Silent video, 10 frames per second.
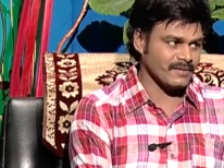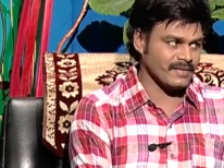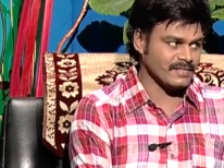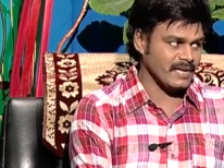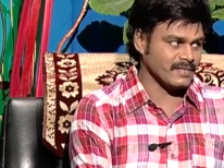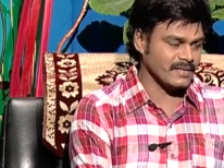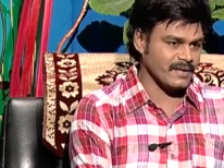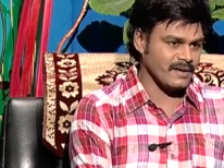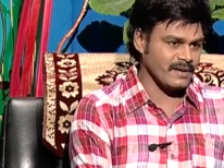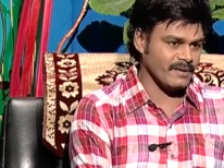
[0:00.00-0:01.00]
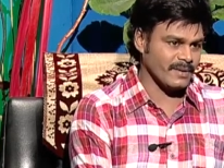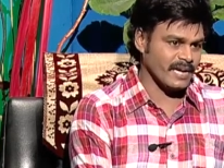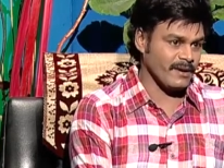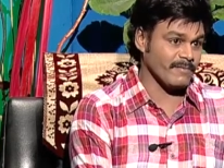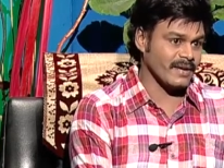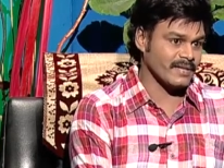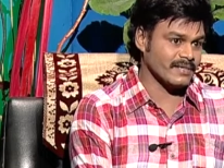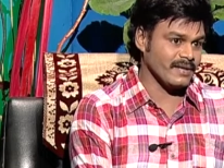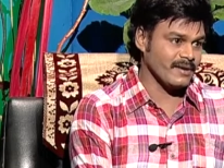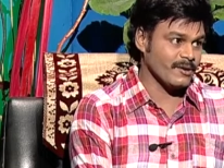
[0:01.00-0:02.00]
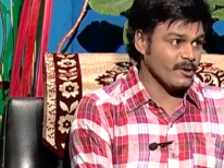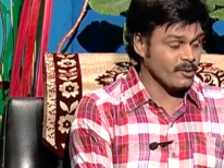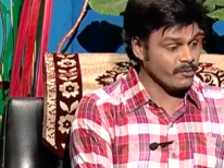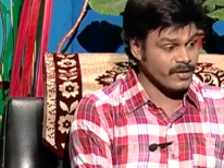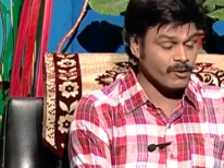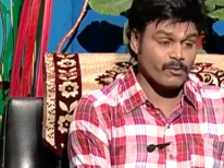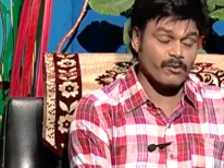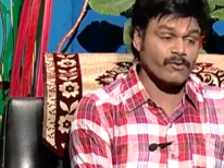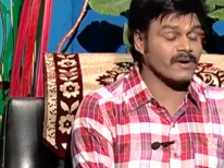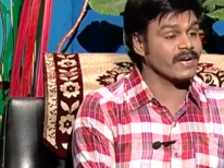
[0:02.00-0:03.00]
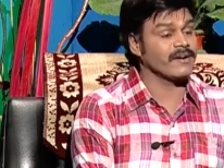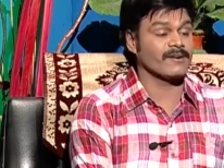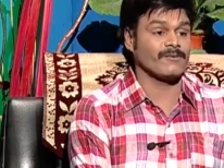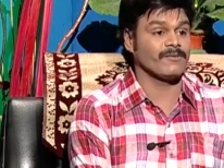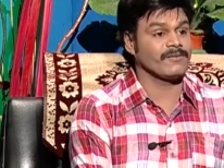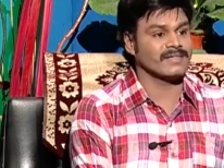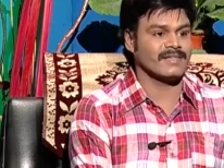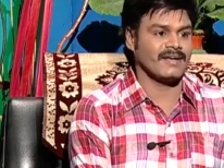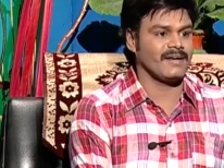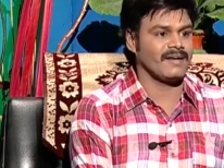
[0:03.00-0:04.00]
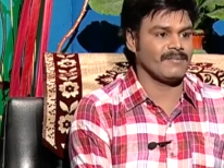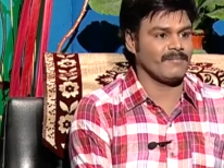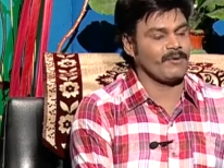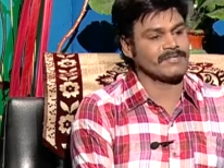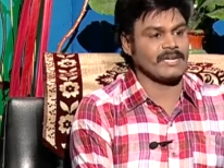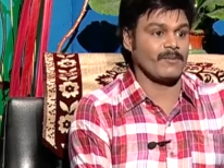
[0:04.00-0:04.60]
నిజాయితీ గల మెగాభిమాని అయితే నువ్వేం కోరుకోకనే నీకు ఇంత పవర్ స్టార్